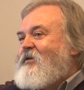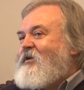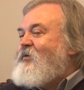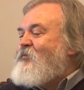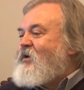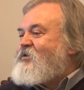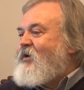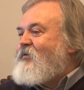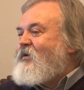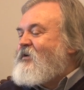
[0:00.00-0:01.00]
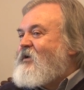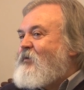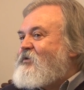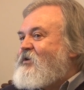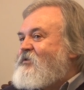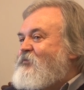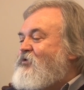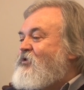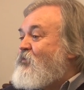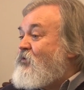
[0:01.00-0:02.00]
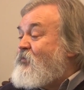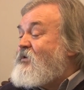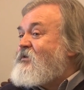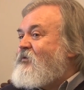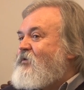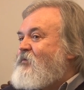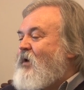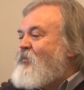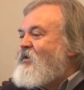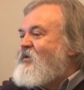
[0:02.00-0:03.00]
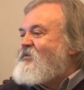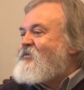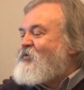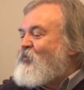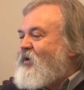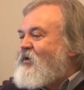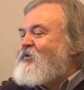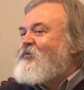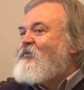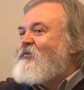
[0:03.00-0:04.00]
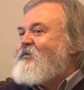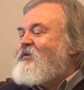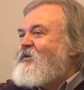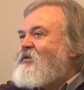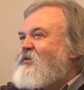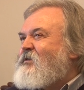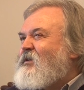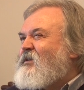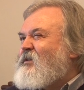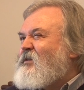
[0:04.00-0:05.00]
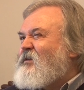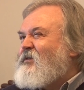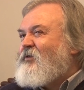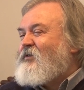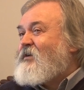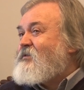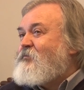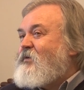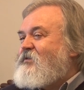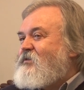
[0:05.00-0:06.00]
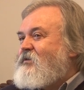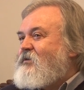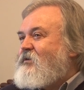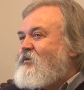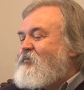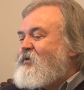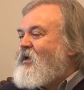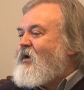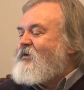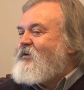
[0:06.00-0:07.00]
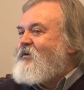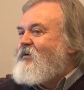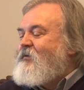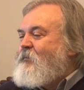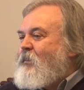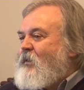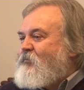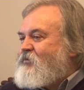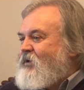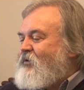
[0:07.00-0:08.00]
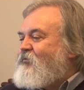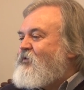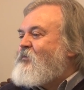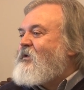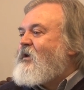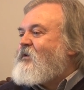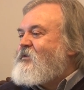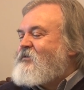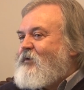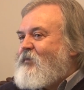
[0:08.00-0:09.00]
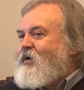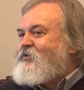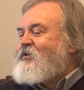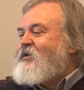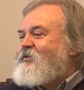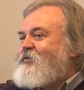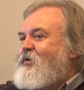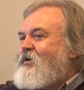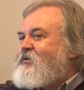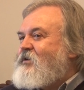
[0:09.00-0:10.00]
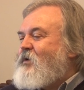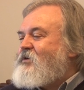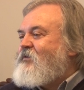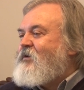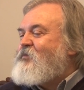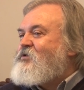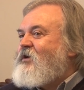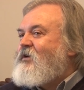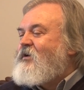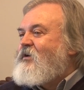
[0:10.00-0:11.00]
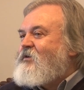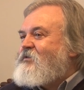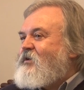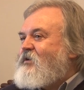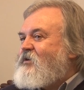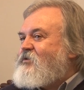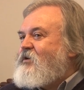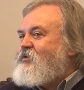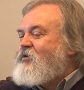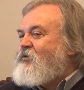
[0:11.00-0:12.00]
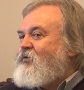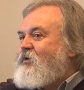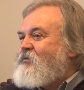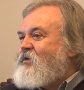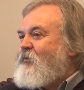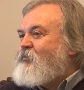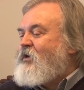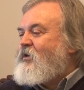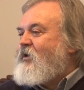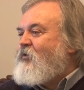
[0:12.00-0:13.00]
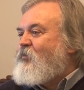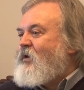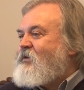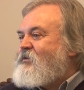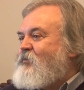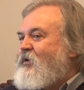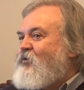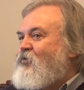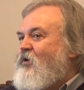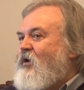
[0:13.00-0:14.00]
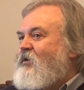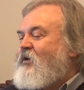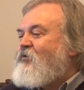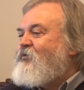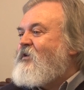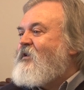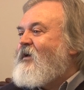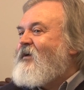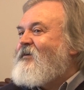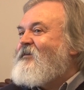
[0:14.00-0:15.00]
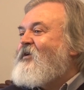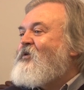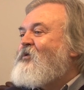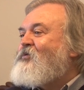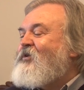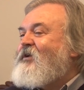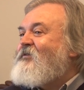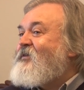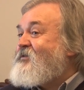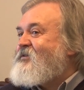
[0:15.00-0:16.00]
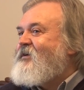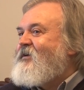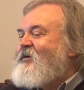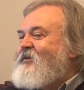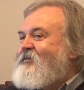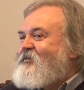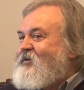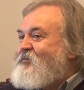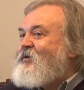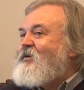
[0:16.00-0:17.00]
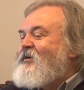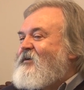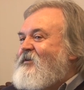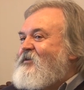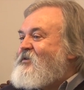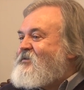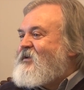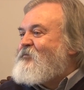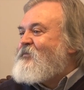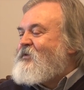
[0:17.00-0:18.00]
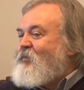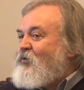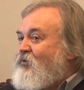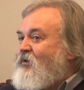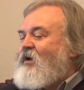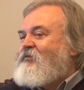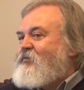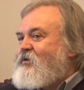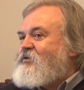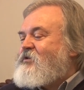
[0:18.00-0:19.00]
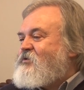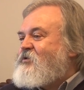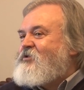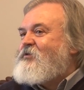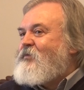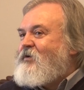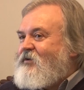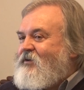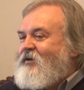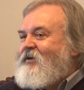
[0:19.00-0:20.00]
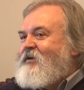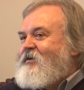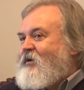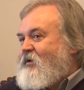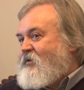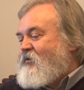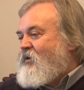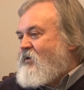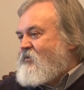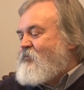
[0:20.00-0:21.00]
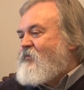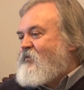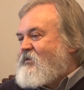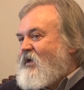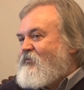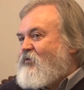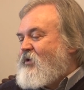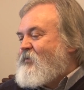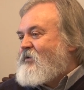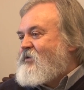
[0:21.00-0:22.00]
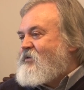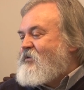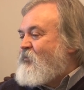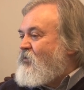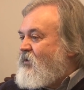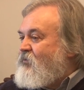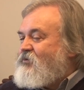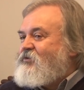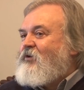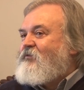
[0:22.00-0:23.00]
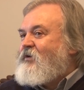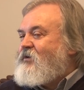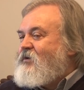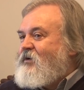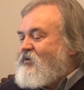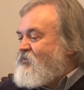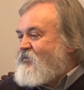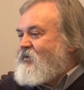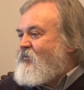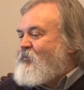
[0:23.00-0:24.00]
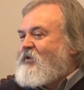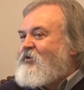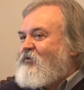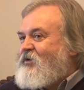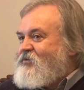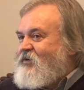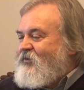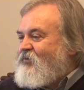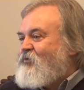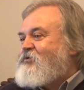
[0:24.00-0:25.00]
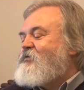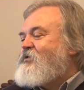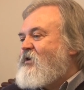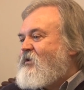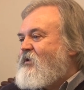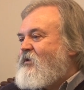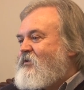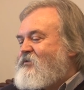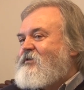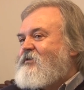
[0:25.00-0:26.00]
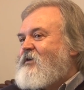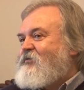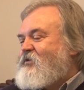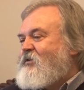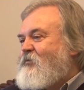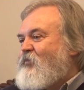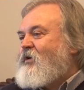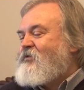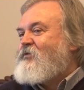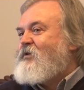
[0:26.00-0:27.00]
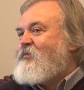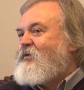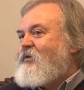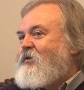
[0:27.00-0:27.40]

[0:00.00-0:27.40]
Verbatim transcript: I marszałek kilka miesięcy później mu odpisał. I mamy list z kopertą i jest no, tekst między innymi taki, tam szanowny pan artysta, malarz Ignacy Pinkas i marszałek pisze serdecznie dziękuję za piękne obrazy mego ukochanego Wilna, i jego autograf. Także tym listem, tym autografem też się szczycimy i jak organizujemy wystawy o tematyce niepodległościowej, wystawy patriotyczne, no to oczywiście ten list zawsze pokazujemy.